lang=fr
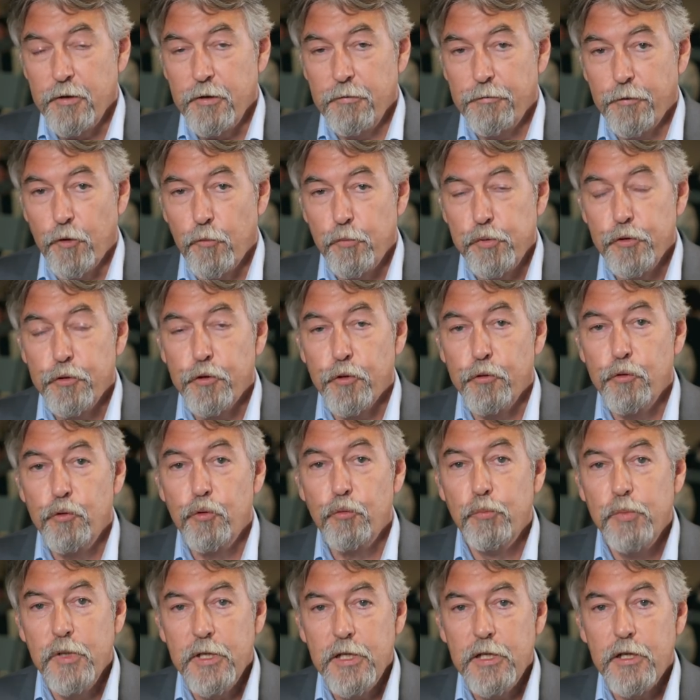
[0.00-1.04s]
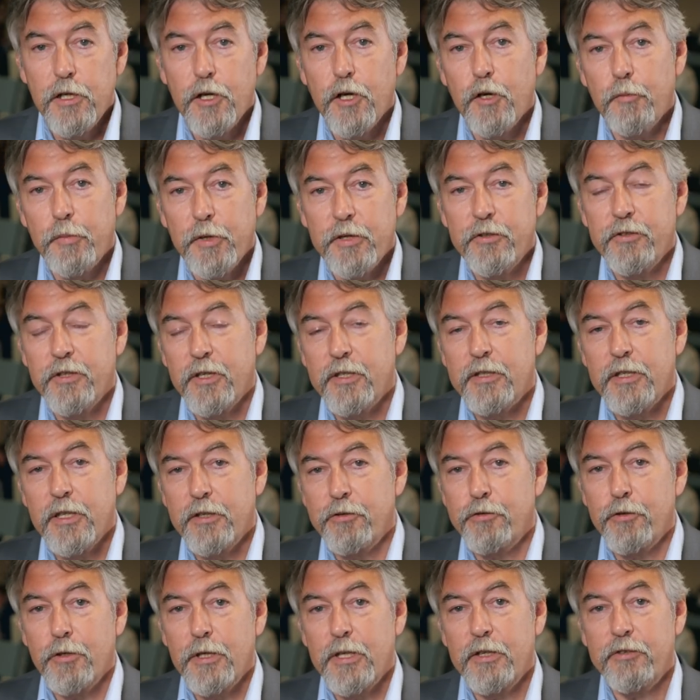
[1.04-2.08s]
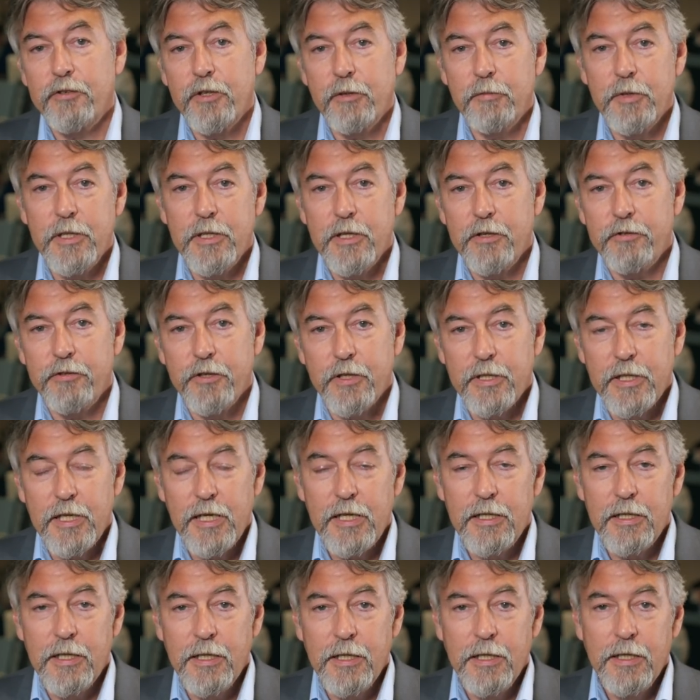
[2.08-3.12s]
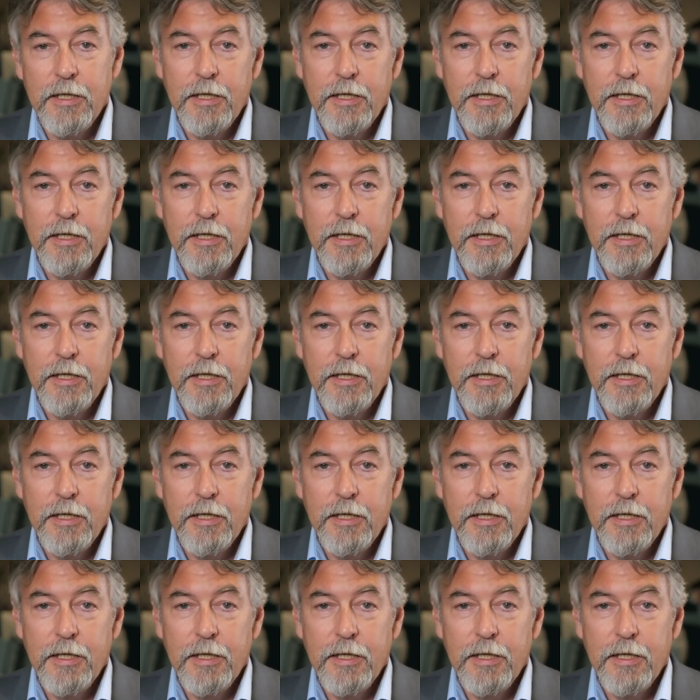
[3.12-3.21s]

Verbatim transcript: font plus que doubler leur représentation à l'Assemblée nationale.